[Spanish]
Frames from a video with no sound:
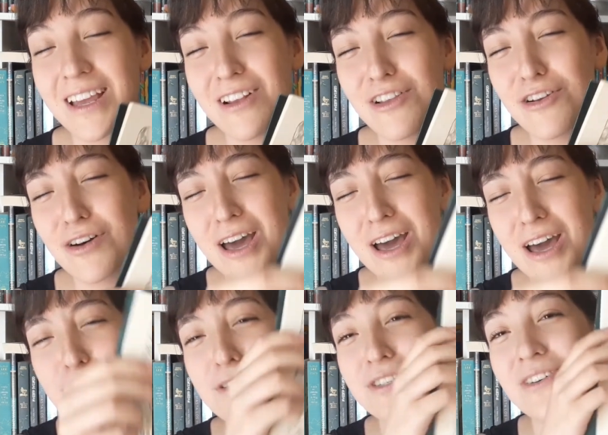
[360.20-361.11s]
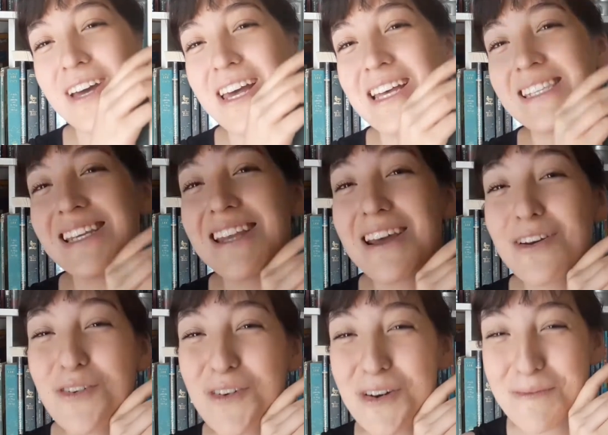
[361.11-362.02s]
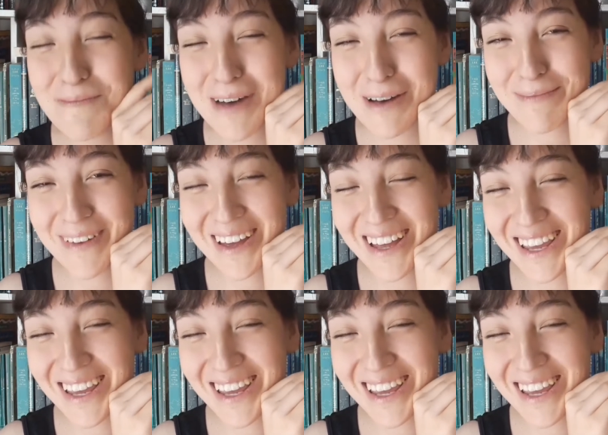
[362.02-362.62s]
lo hermoso que es tener un mapa